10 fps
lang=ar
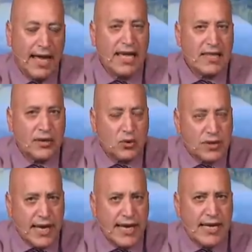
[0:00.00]
هذه
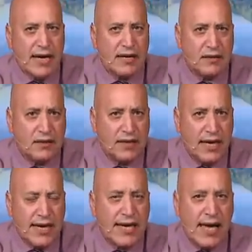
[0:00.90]
الجزئية
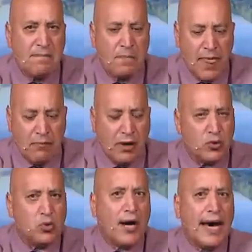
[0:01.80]
هي
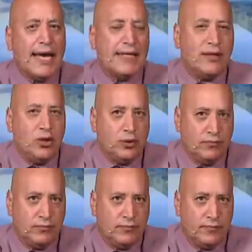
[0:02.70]
موضوع حلقة
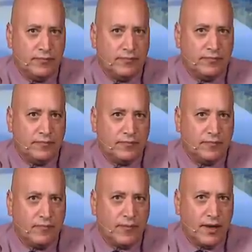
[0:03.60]
اليوم
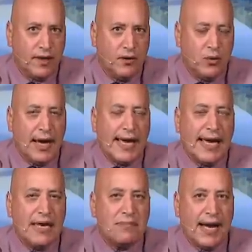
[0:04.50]
ولا
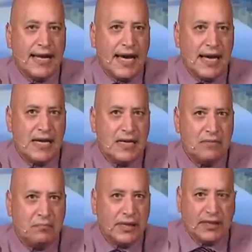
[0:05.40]
هتكلم عنها
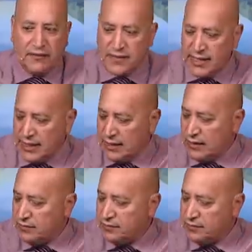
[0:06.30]
بالتفصيل